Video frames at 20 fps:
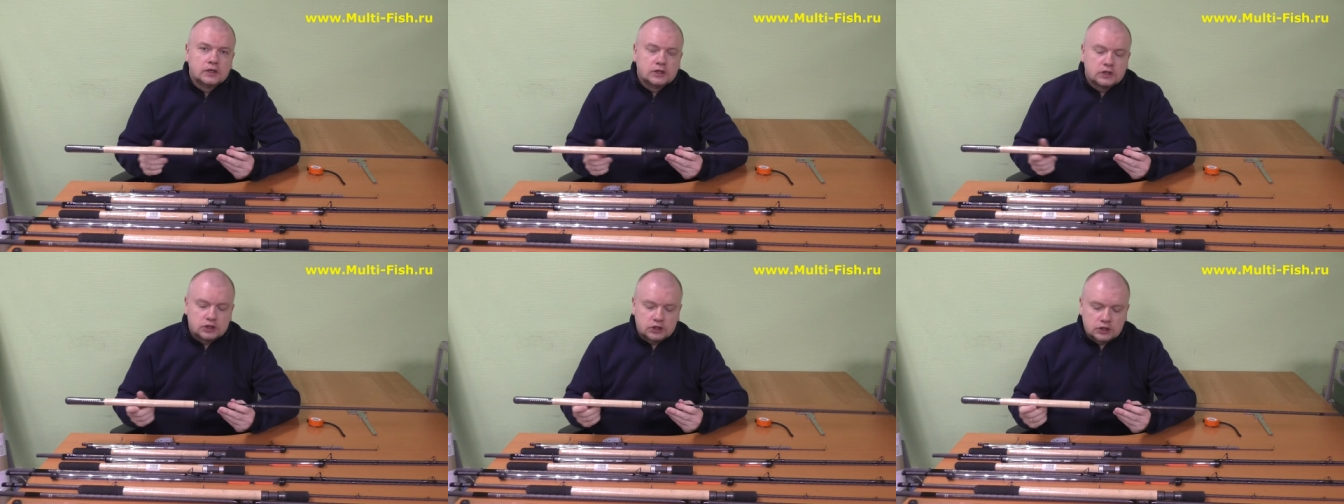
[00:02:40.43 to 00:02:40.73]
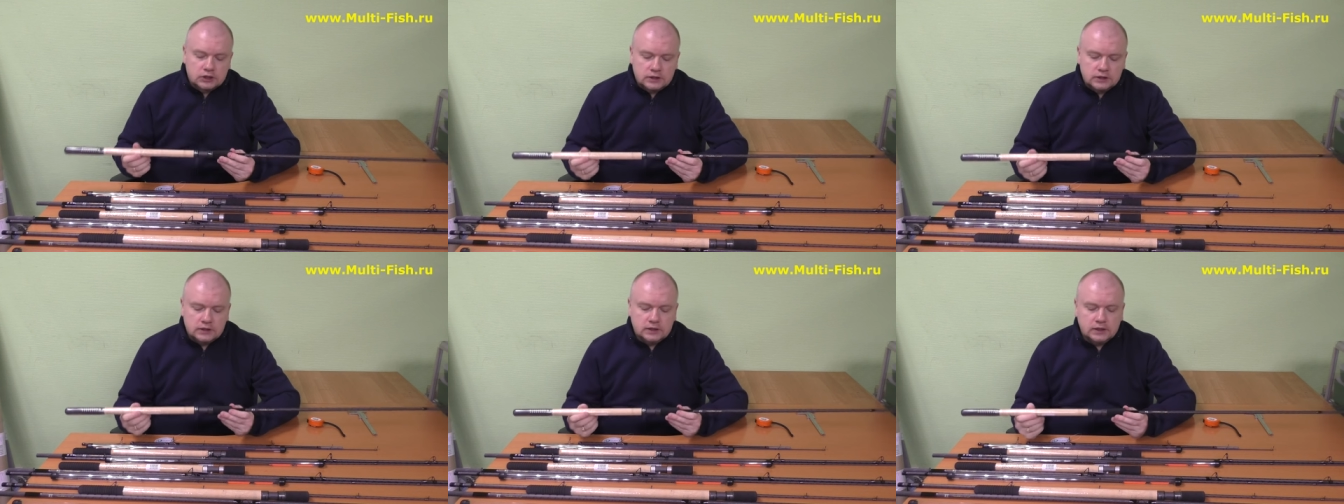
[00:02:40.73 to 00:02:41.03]

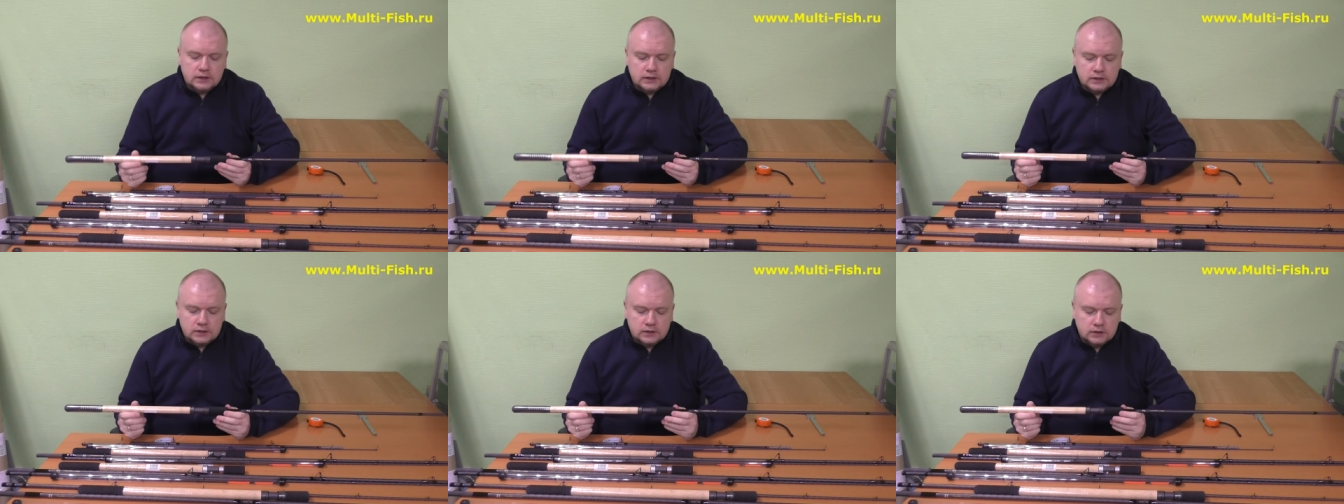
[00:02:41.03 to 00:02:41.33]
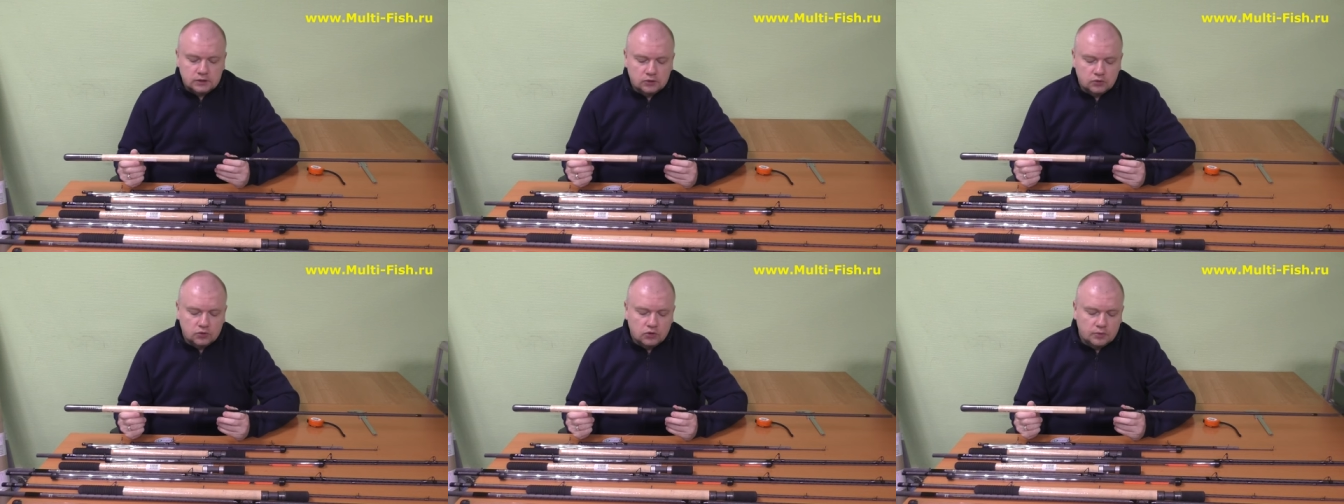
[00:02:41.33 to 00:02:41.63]
16
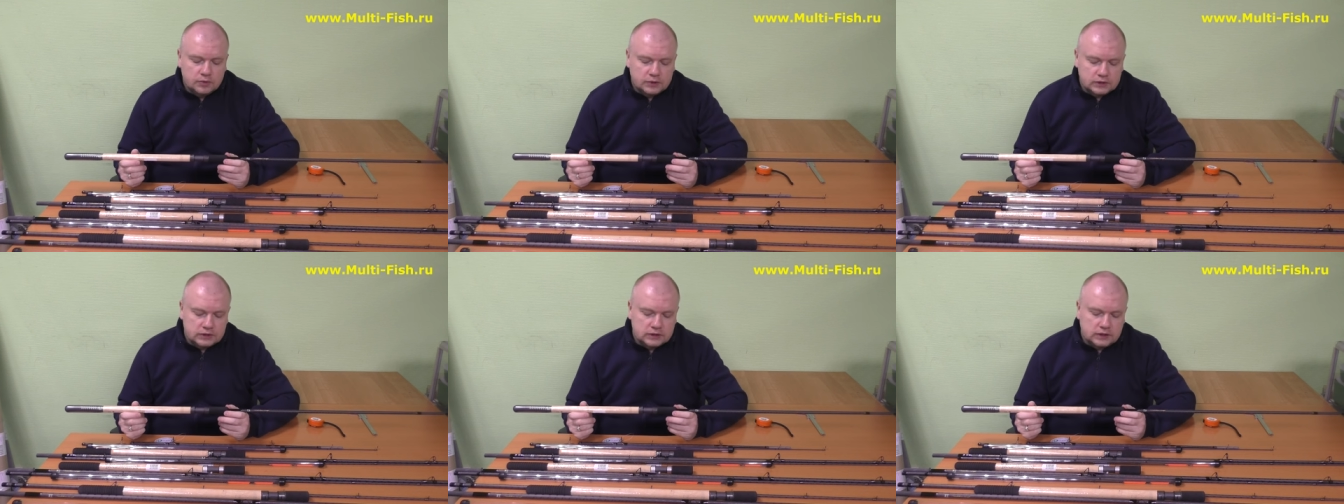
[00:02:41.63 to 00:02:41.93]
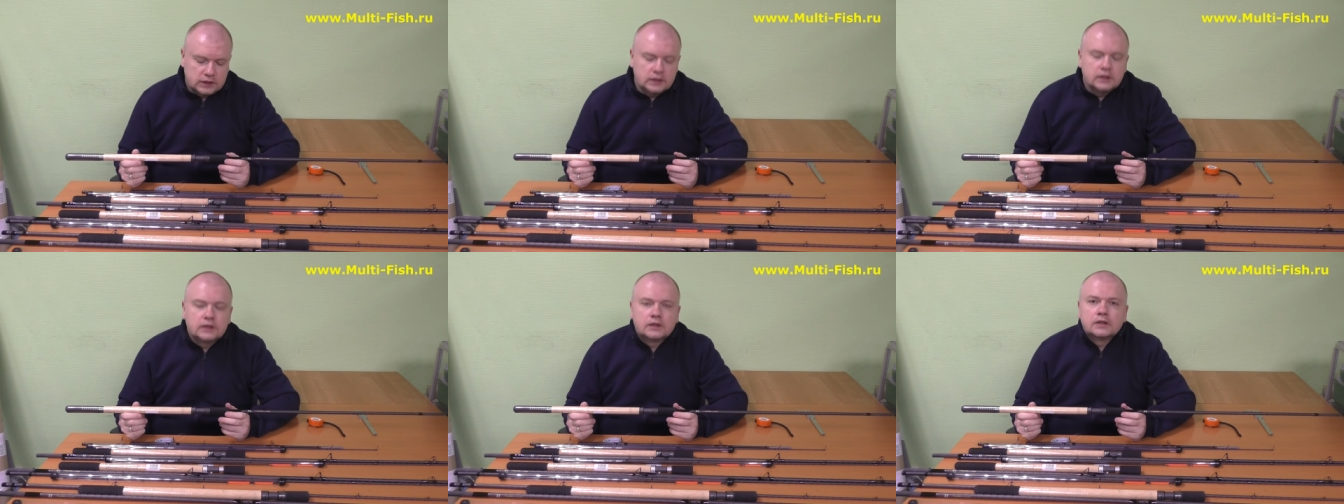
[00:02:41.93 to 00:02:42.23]
номер
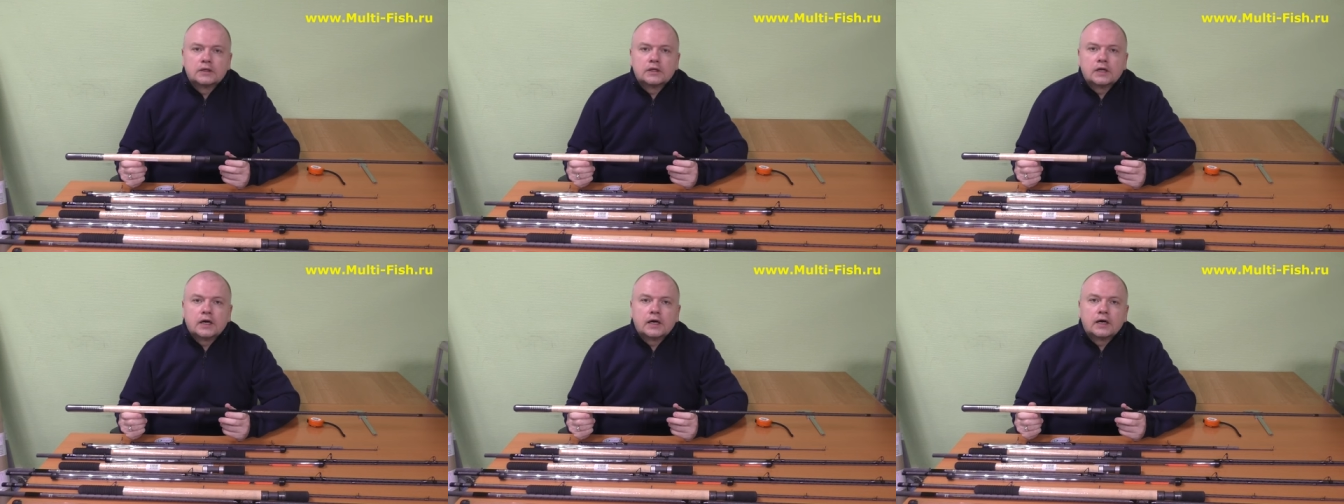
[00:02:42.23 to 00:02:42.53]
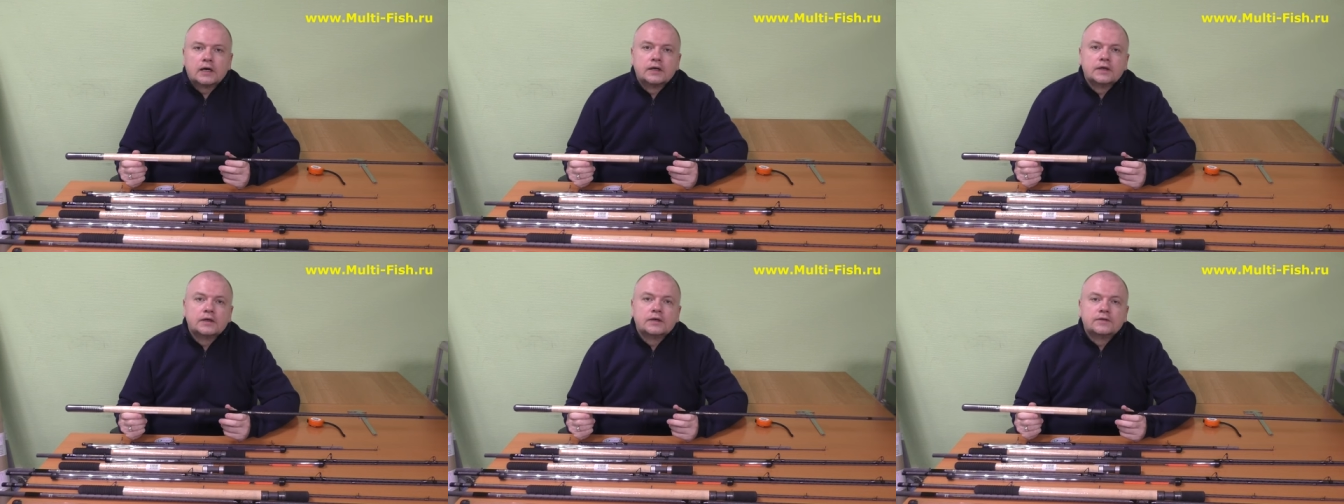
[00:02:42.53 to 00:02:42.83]
стоит
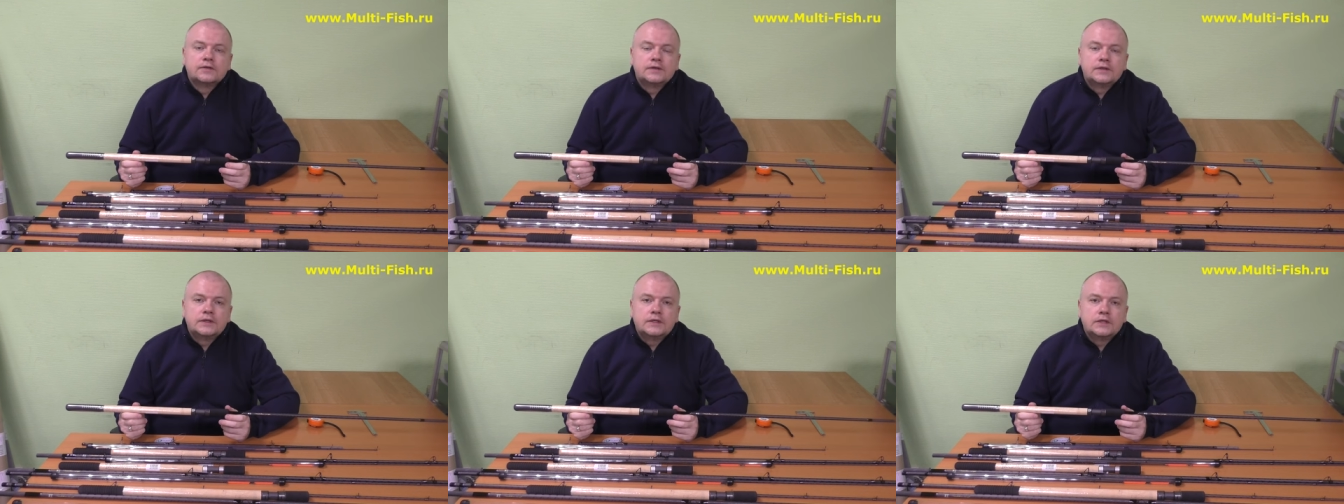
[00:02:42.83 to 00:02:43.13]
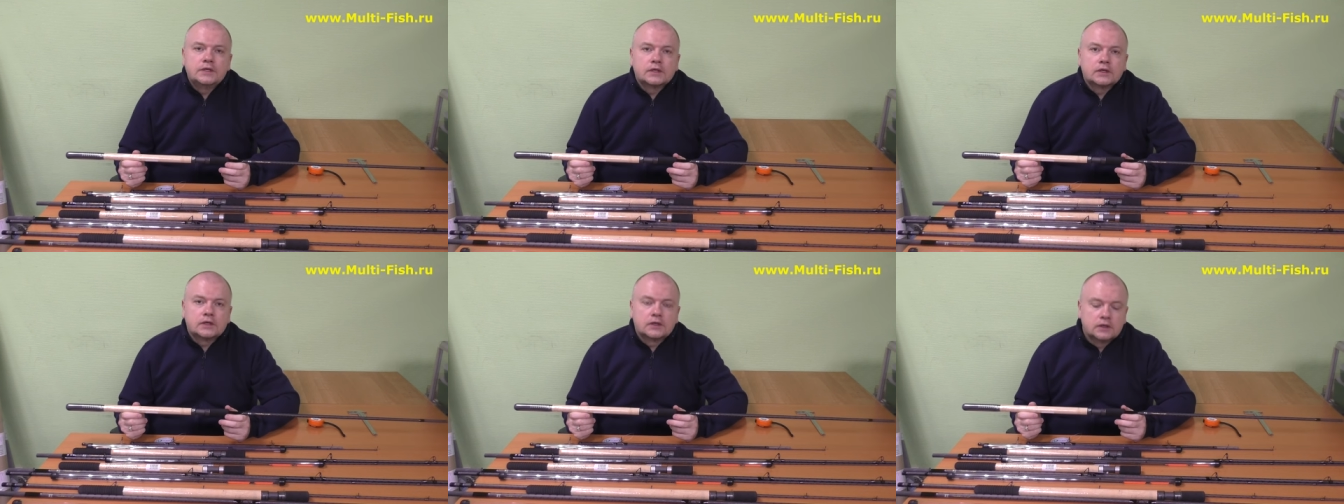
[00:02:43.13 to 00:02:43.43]
на
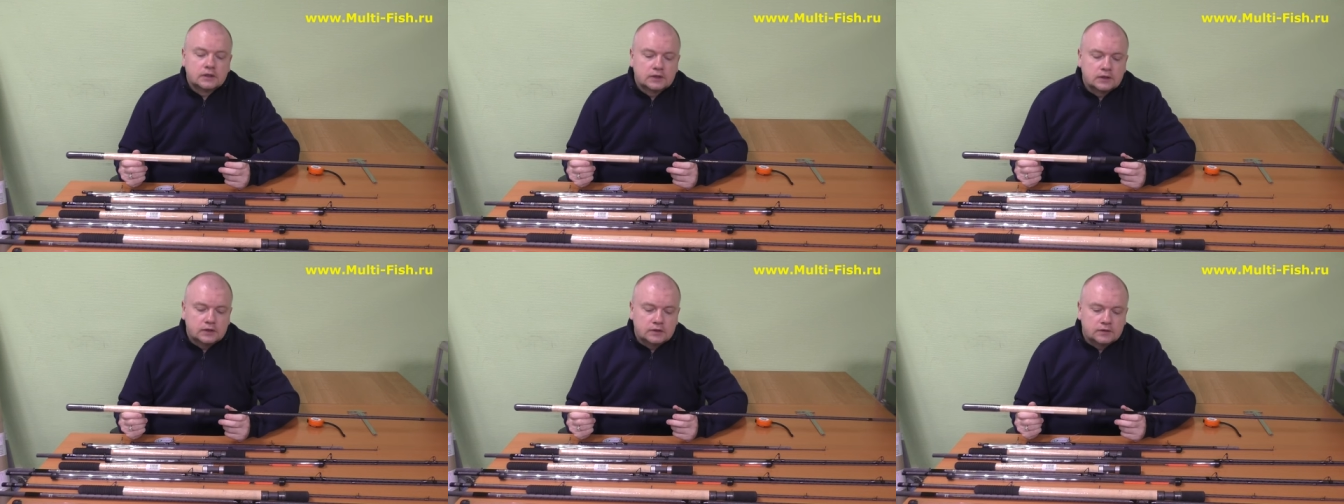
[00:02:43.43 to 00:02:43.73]
всех